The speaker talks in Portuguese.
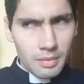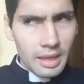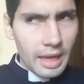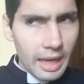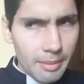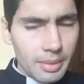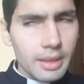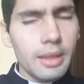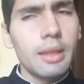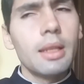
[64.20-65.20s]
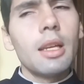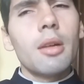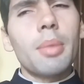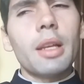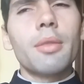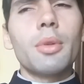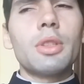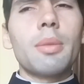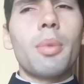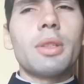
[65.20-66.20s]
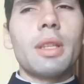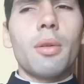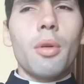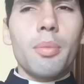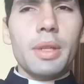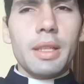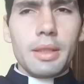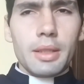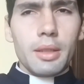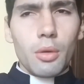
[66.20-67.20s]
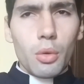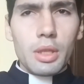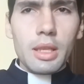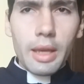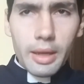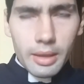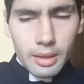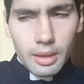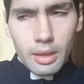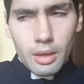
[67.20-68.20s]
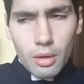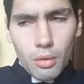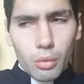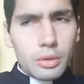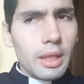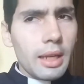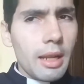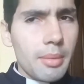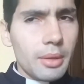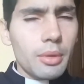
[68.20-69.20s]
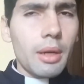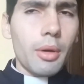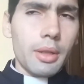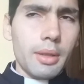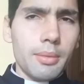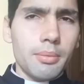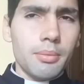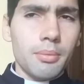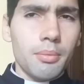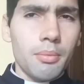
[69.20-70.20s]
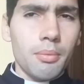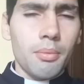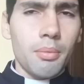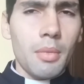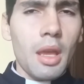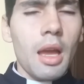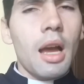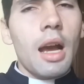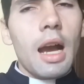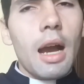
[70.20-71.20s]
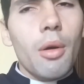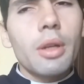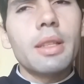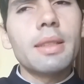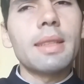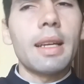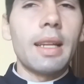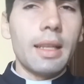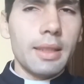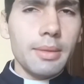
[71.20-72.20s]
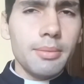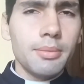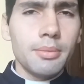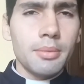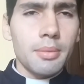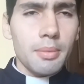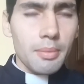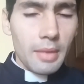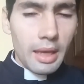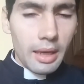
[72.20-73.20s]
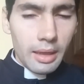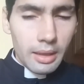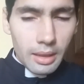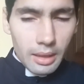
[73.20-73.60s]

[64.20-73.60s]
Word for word: rápida para que você possa compreender o que é o sacramento da ordem. A ordem sagrada é